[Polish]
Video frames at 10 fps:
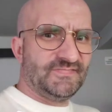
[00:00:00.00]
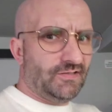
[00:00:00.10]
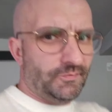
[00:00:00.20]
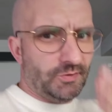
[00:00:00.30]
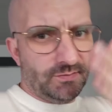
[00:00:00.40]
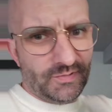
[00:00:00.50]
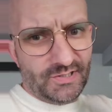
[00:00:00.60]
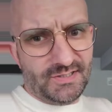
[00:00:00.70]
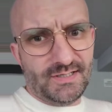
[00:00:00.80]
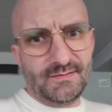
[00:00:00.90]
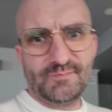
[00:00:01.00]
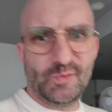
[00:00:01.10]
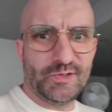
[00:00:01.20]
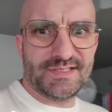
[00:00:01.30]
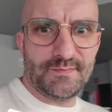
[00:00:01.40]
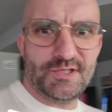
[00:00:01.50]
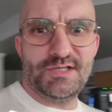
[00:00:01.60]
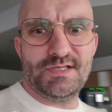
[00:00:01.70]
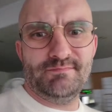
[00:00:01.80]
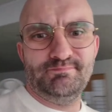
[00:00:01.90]
Co wy o tym myślicie?
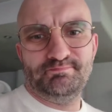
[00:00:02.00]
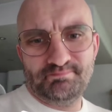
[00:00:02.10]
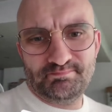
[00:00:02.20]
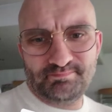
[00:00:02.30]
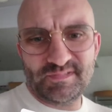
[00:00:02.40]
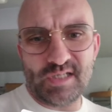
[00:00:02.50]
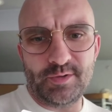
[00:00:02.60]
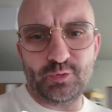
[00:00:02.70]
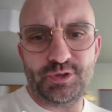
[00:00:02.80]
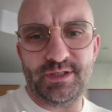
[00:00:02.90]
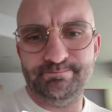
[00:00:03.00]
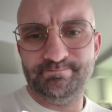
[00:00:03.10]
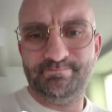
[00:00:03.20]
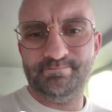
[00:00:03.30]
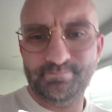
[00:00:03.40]
Udostępnijcie, skomentujcie.